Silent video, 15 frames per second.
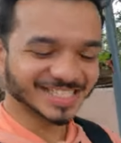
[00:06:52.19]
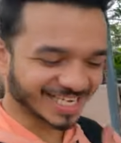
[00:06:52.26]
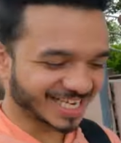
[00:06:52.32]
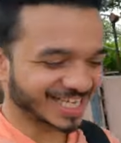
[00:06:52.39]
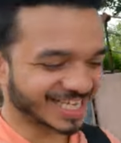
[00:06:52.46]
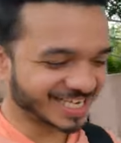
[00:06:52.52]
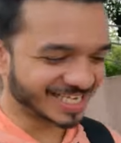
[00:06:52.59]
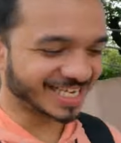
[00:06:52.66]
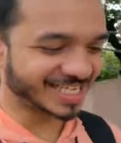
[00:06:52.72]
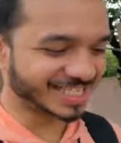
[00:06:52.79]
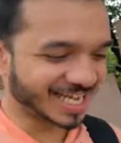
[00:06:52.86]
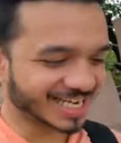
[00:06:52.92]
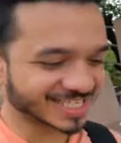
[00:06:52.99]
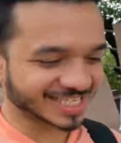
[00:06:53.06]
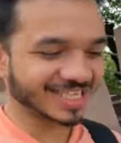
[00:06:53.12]
चलेगी ठीक
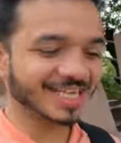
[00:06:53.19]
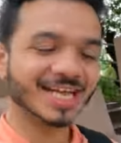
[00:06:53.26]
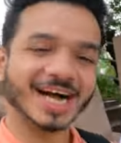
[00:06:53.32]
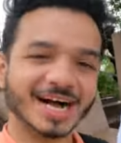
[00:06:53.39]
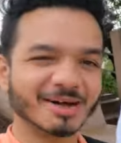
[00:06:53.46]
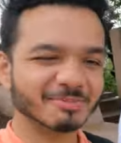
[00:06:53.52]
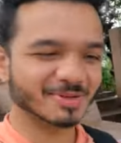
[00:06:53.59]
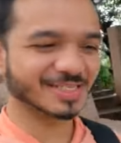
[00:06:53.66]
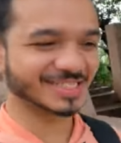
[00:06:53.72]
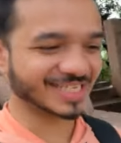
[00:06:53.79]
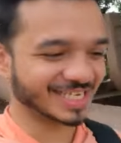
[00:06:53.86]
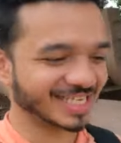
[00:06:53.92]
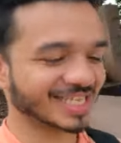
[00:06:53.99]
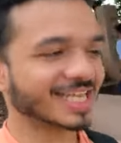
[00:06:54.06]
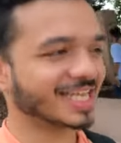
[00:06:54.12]
ठाक थी हाँ पर
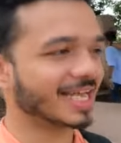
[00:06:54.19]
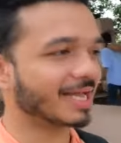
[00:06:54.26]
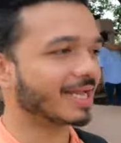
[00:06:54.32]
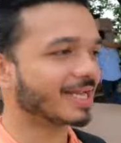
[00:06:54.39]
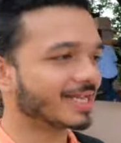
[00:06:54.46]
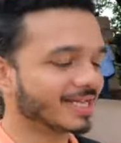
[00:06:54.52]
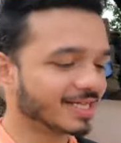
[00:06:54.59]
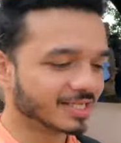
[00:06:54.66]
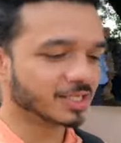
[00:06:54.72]
चलेगी यार